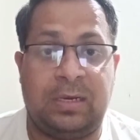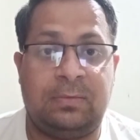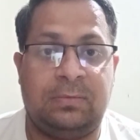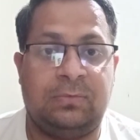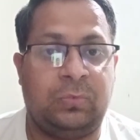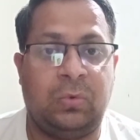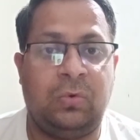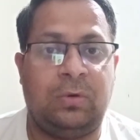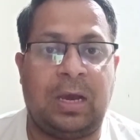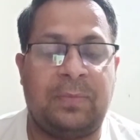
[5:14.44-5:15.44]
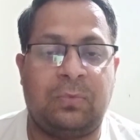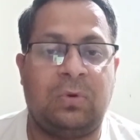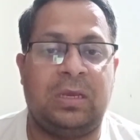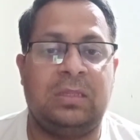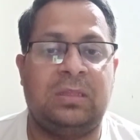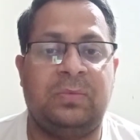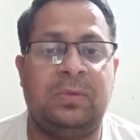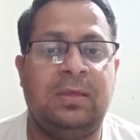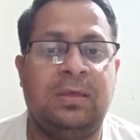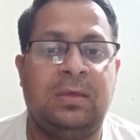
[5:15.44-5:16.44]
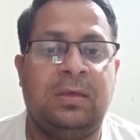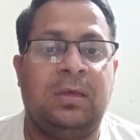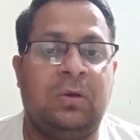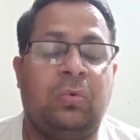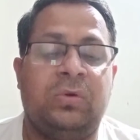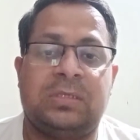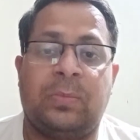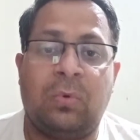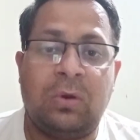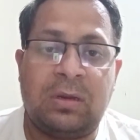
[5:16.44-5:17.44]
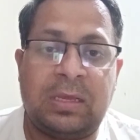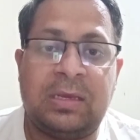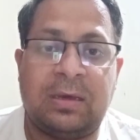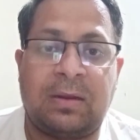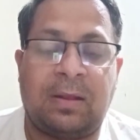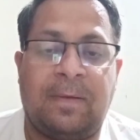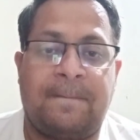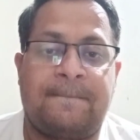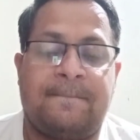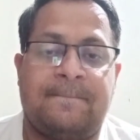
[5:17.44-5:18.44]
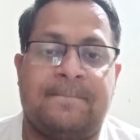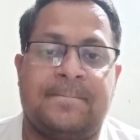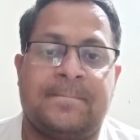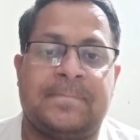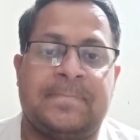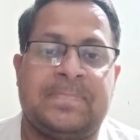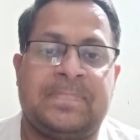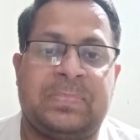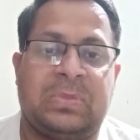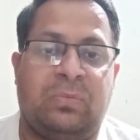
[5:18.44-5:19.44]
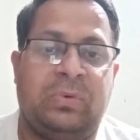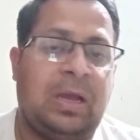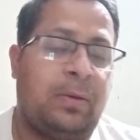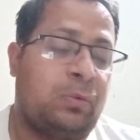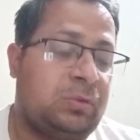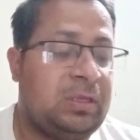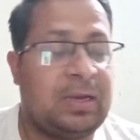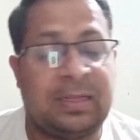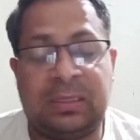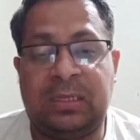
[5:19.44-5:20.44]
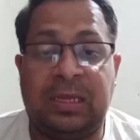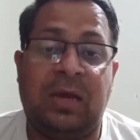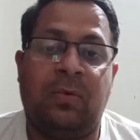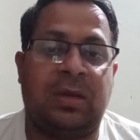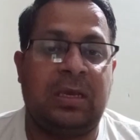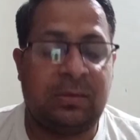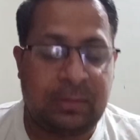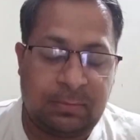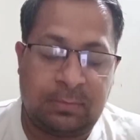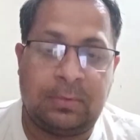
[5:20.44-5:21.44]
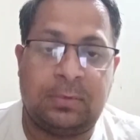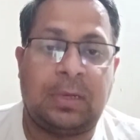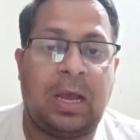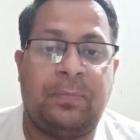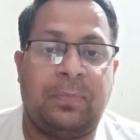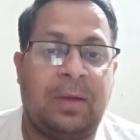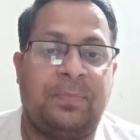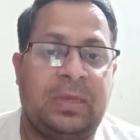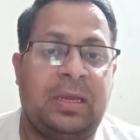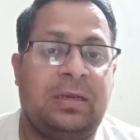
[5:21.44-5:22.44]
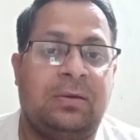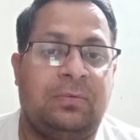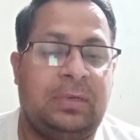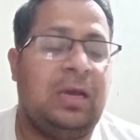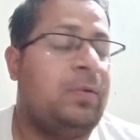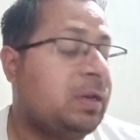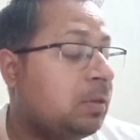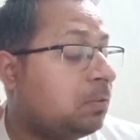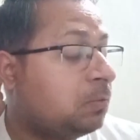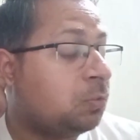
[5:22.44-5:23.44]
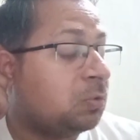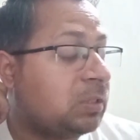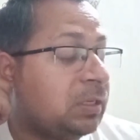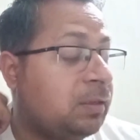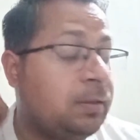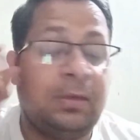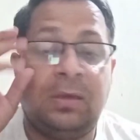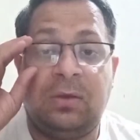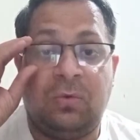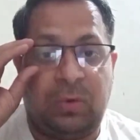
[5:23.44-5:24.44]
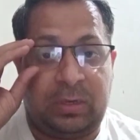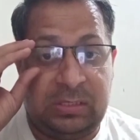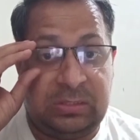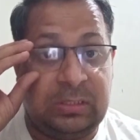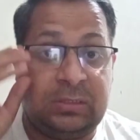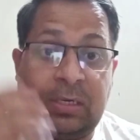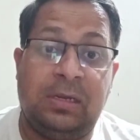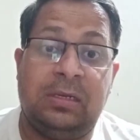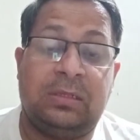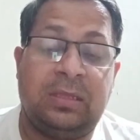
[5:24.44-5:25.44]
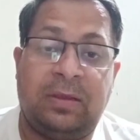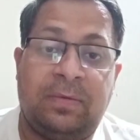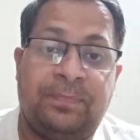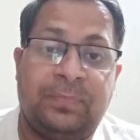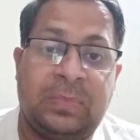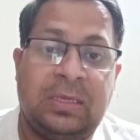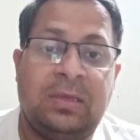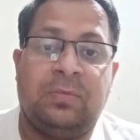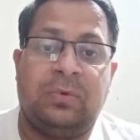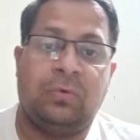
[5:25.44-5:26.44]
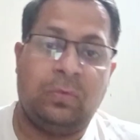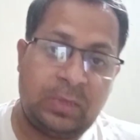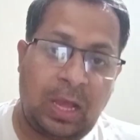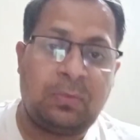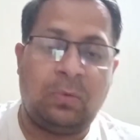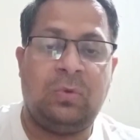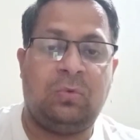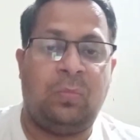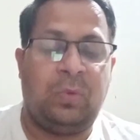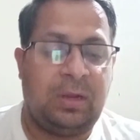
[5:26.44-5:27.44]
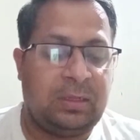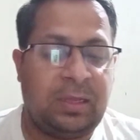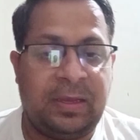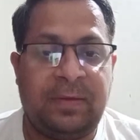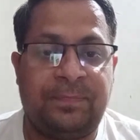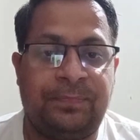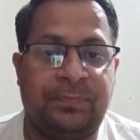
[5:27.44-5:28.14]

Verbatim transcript: मगर वो आपको कहीं से भी कोई सपोर्ट नहीं कर रहा और फिर आप रोते गाते नया वकील आप अपना एक नया वकील ढूंढते हैं वकील चेंज कर लेते हैं तो वो भी आपको बेवकूफ़ बनाता है